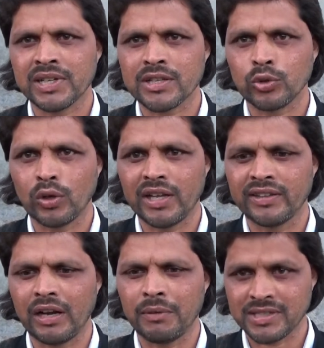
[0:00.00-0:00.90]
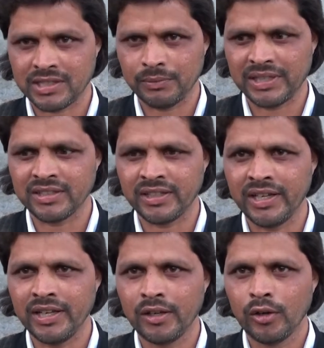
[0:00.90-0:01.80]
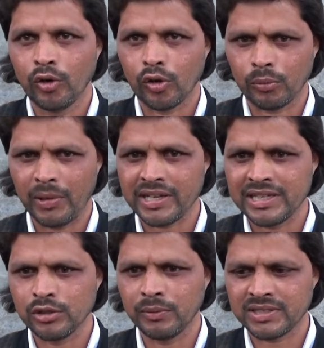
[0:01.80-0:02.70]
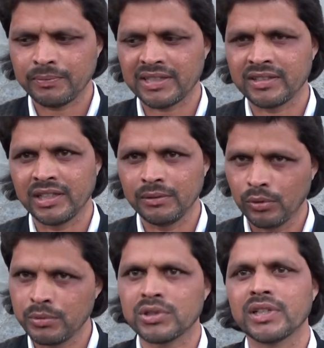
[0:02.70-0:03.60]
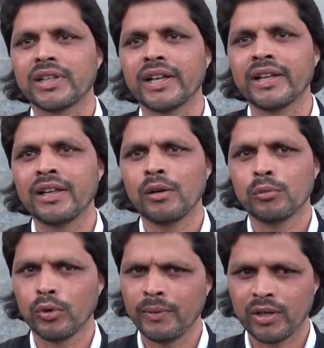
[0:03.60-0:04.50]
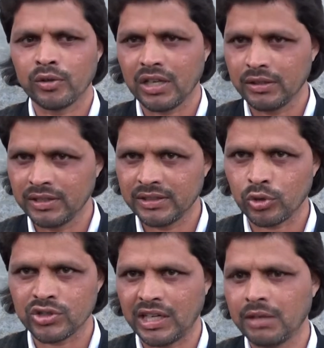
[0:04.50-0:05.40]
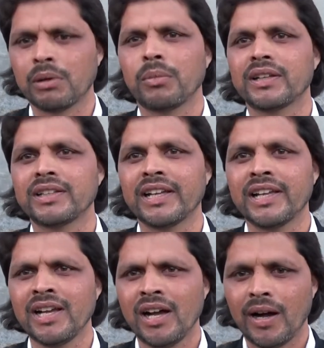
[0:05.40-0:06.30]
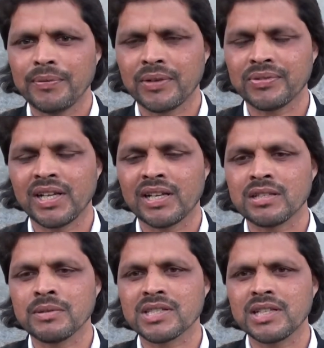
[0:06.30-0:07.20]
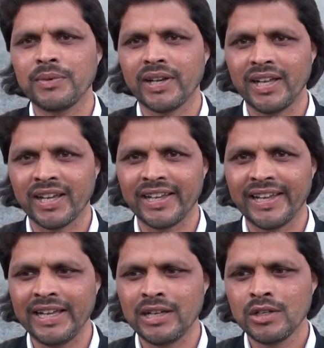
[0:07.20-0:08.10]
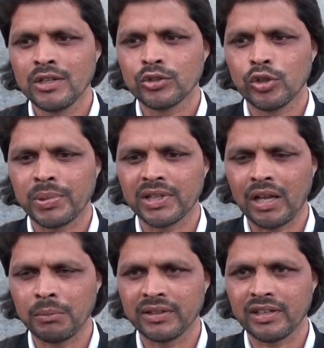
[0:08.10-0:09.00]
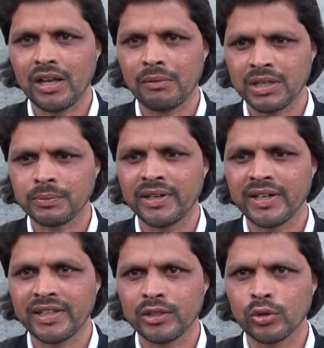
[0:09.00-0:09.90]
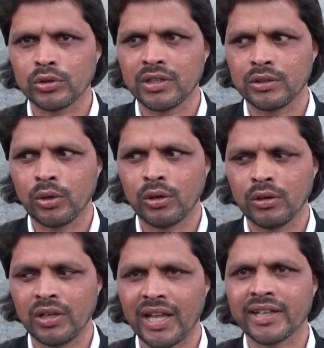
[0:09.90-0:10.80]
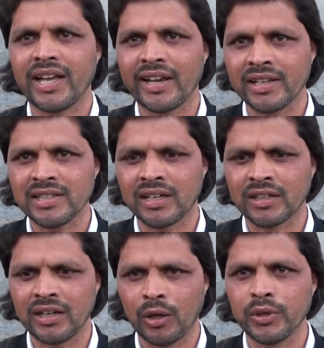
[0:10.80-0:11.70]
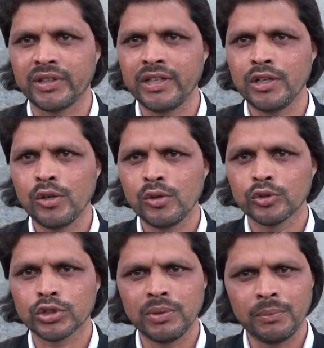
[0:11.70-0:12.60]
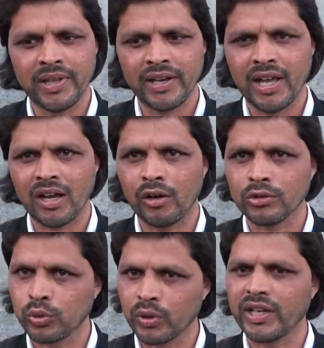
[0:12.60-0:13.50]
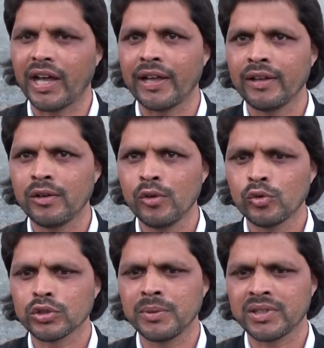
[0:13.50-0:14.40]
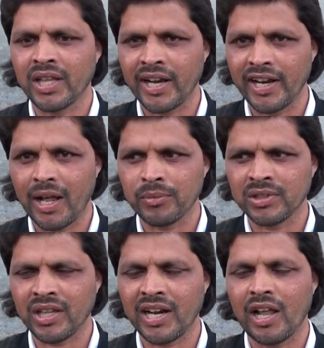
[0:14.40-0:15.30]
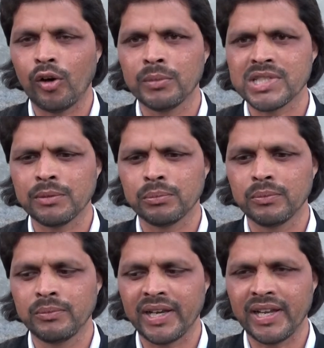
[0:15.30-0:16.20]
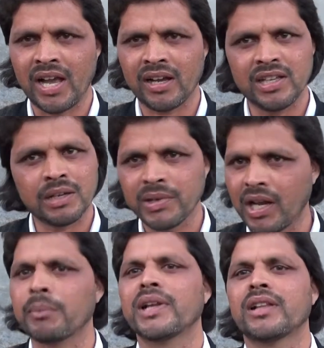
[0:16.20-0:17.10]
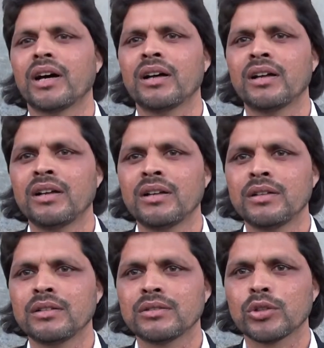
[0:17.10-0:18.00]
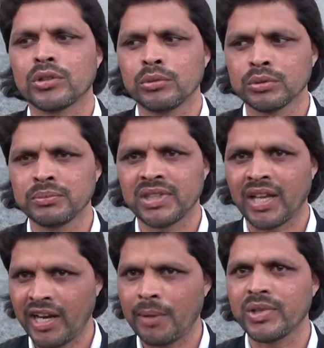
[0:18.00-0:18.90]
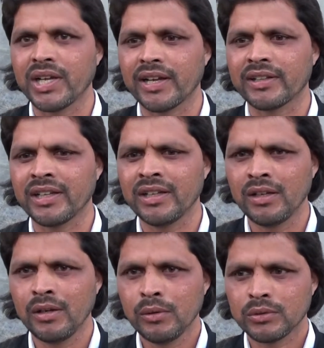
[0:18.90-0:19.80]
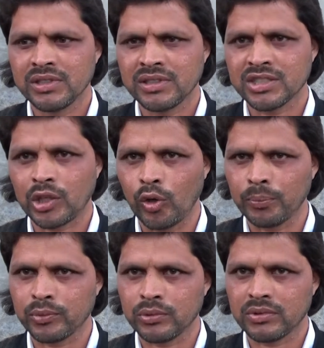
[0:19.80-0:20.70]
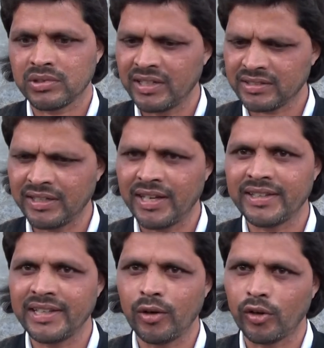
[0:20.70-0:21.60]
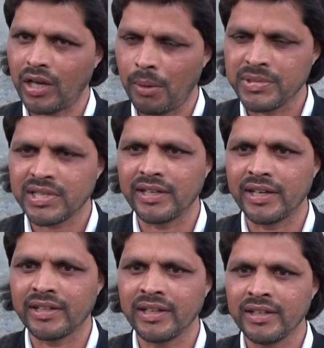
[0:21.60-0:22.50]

कि सोलह इंदिरा आवास के पैसे थे और बाकी जो पैसे थे वो भी उसके थे वो मैंने उनके शौचालय बनवा दिए हम्म। अब सबसे ज़्यादा समस्या मेरे यहाँ ये है जो प्रधानमंत्री आवास बन रहे थे जो 2011 की जनगणना हुई थी उसमें मेरे यहाँ गांव छूट गया है उसमें तेरह नाम थे तेरह नामों में से मेरे यहाँ का एक भी नाम नहीं था जो तो उसमें तेरह नाम दिए गए थे जिनकी सनोप सही नहीं थी और नाम भी सही नहीं थे